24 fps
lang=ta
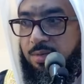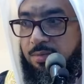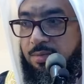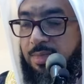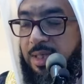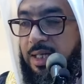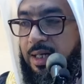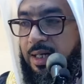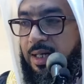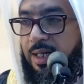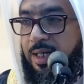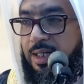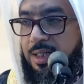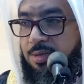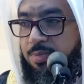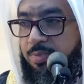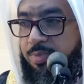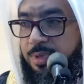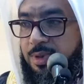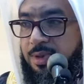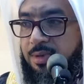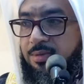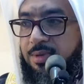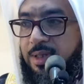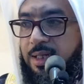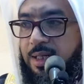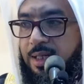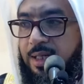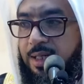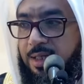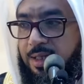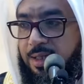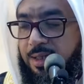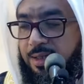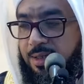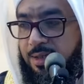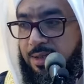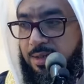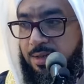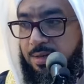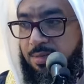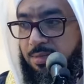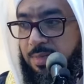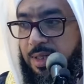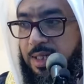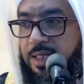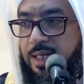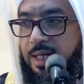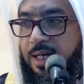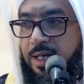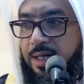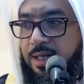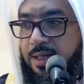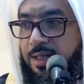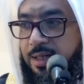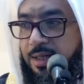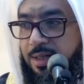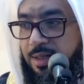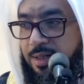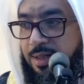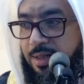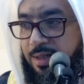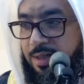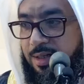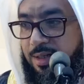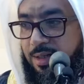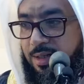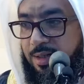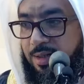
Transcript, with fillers: மீலாது பெருவிழா பயான் என்று